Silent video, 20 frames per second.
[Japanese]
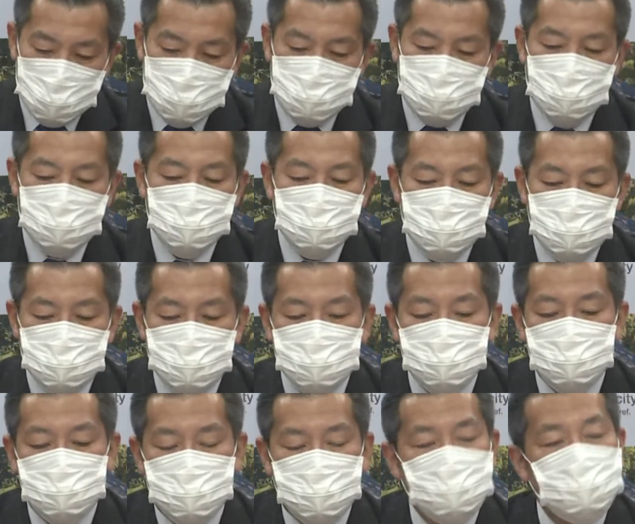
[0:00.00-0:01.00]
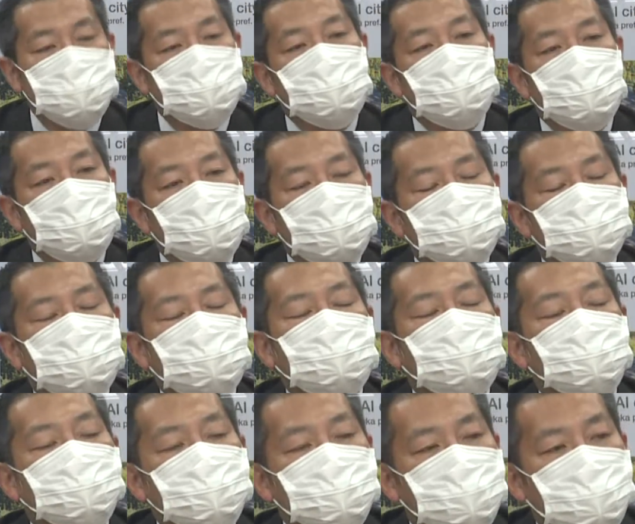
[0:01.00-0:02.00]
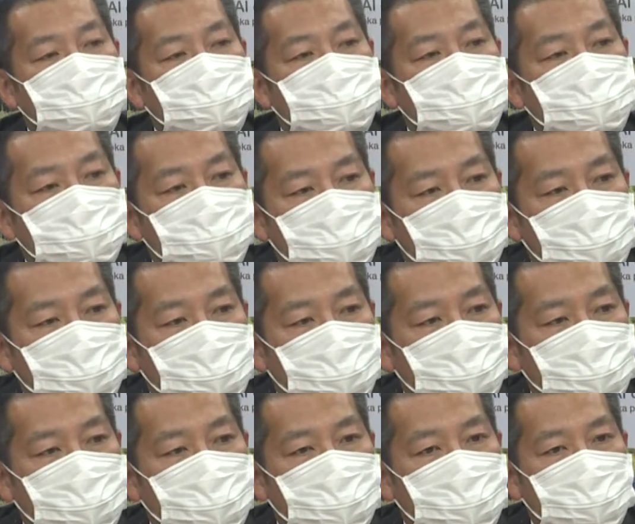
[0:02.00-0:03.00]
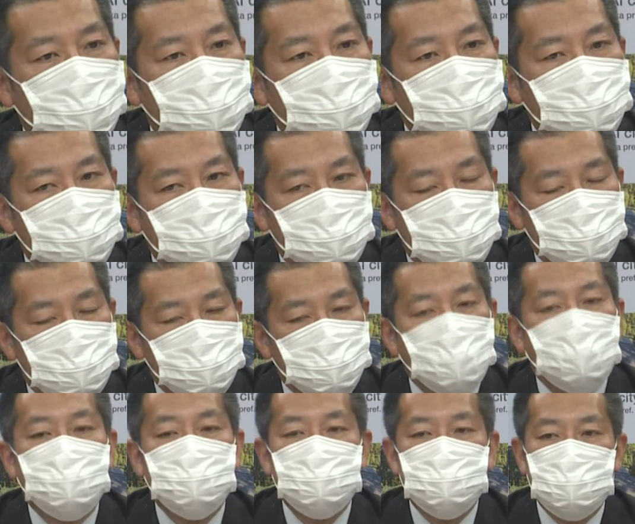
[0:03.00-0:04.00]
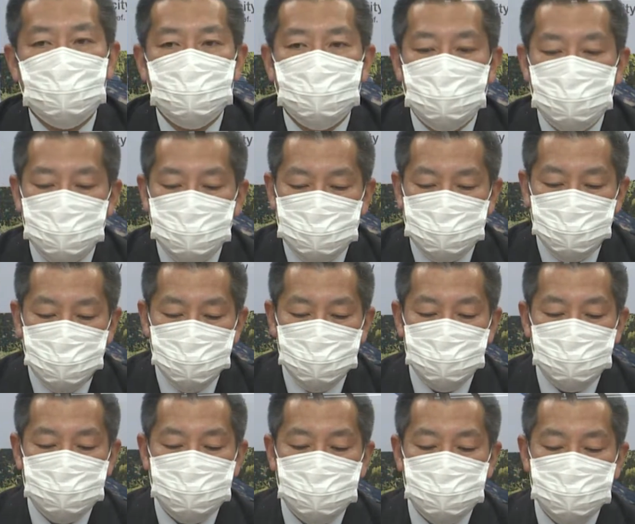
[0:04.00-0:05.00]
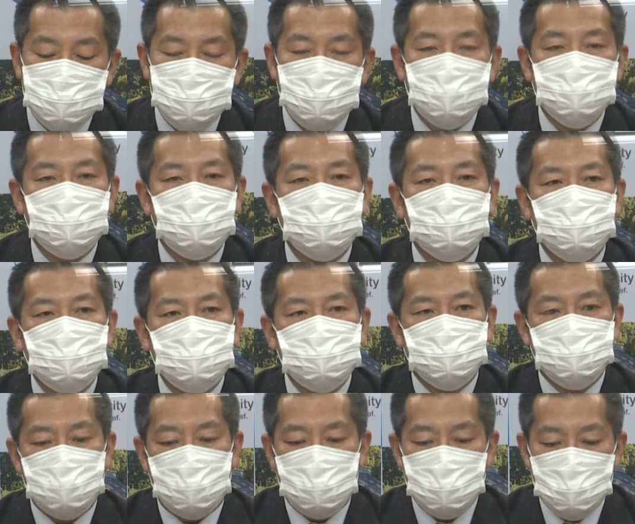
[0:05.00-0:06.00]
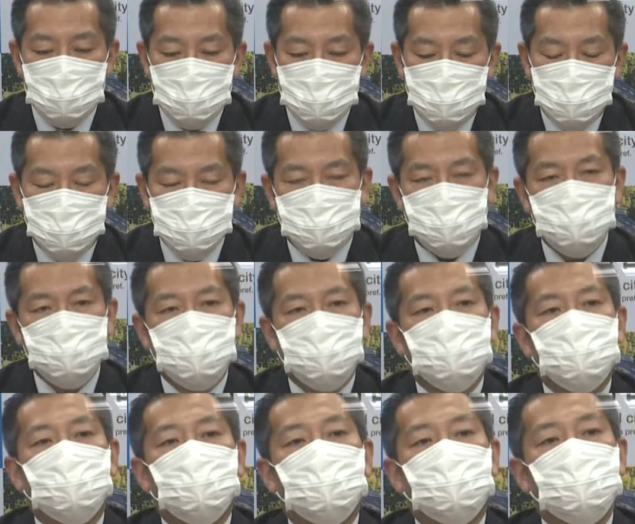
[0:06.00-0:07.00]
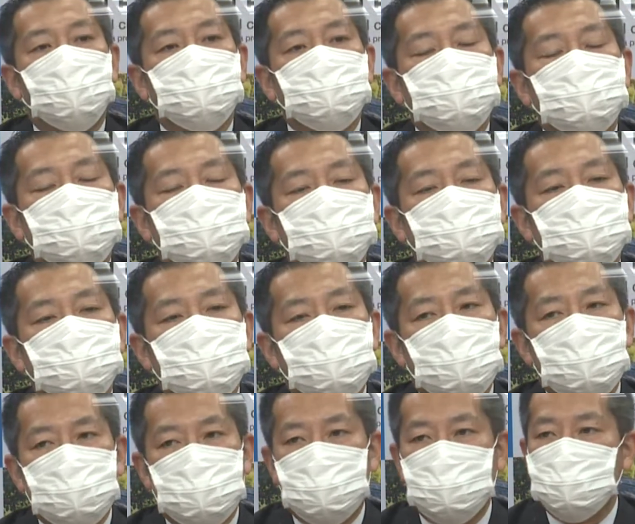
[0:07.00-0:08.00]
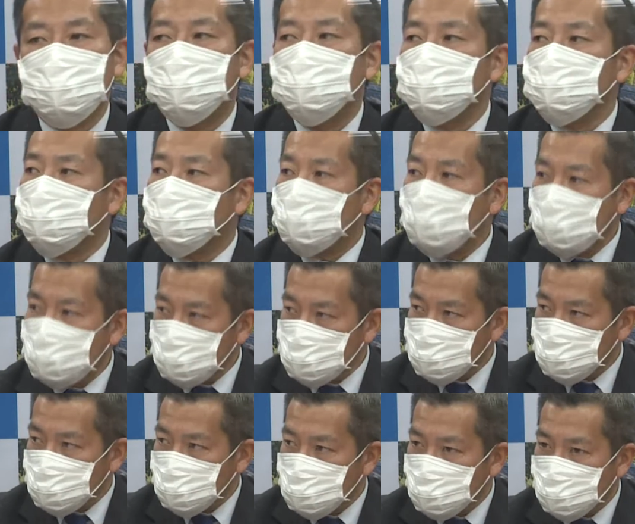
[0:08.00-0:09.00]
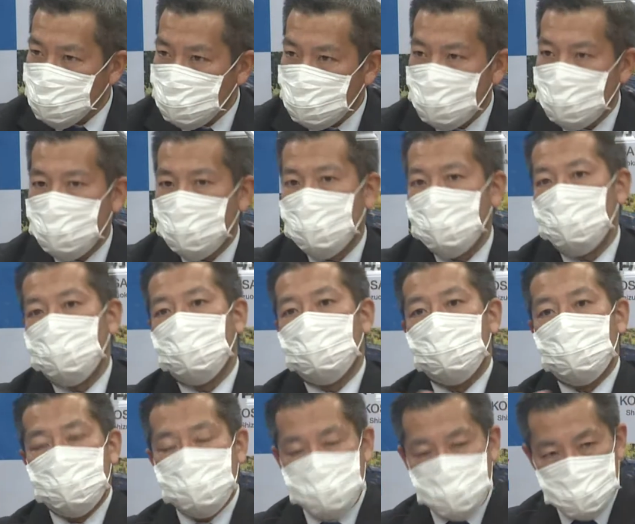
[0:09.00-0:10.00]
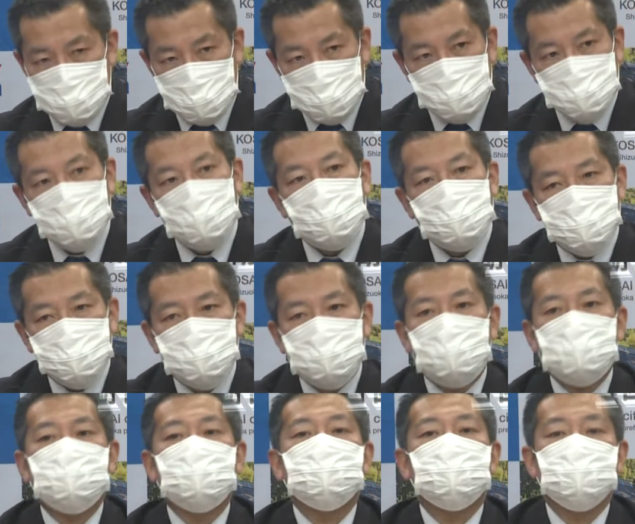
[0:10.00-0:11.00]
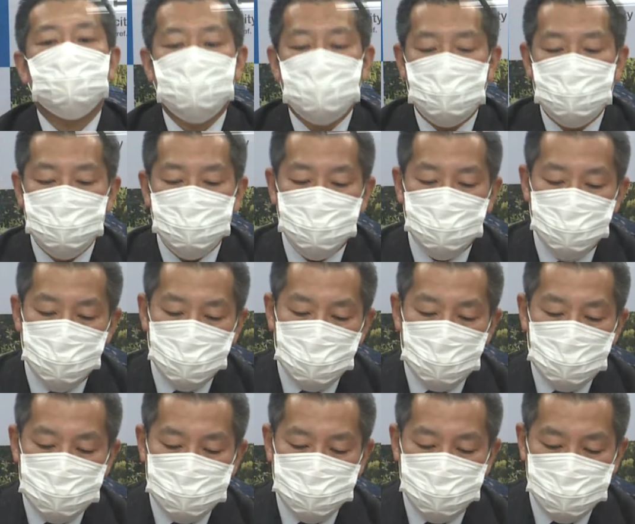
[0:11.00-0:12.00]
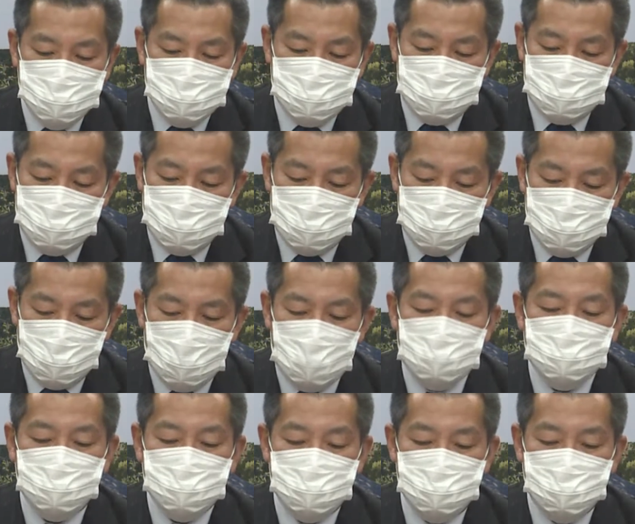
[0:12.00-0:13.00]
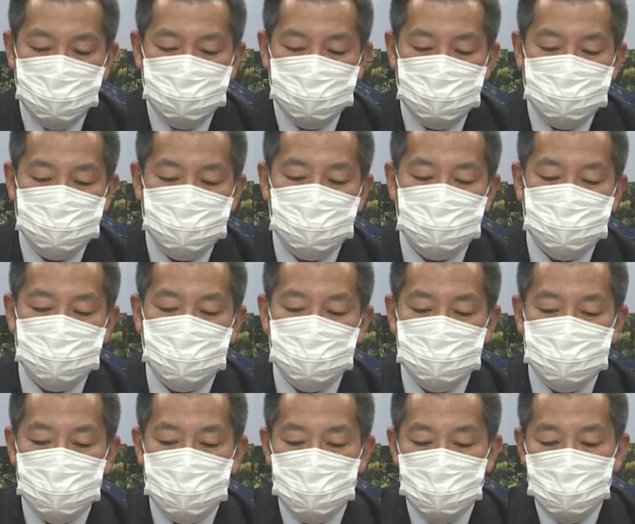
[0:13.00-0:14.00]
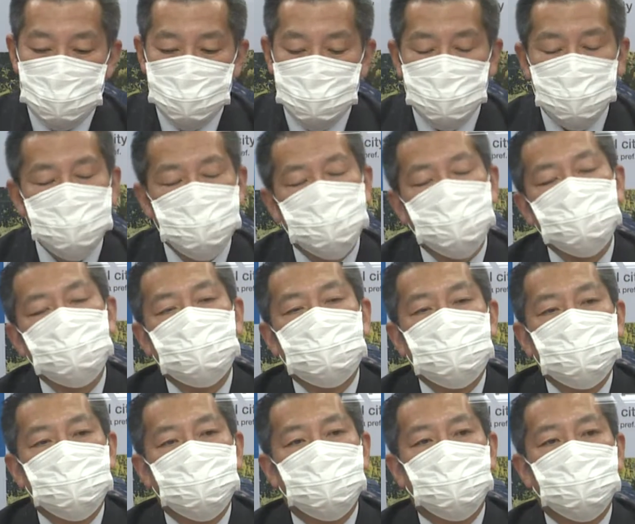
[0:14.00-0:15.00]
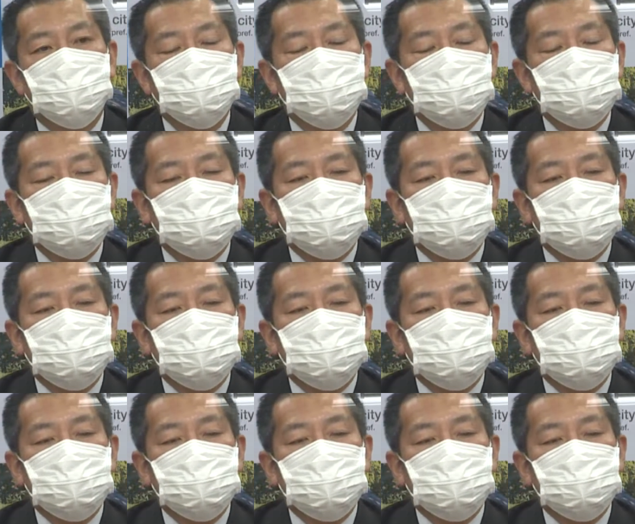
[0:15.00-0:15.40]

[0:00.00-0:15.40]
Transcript: 下にも地図をつけておりますんで、ご確認いただければと思いますけれども、昨年はですねほとんど企業の前のところから駅前とかだったんですけれども、少し範囲を広げさせていただいて、もう少しその